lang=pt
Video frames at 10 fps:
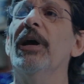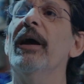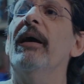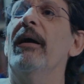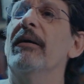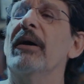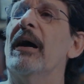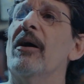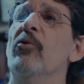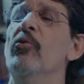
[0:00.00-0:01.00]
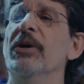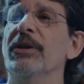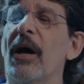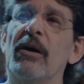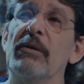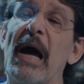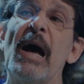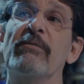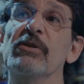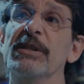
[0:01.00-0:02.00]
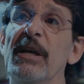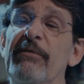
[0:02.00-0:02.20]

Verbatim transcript: é a, a rua tal? Tá ah, você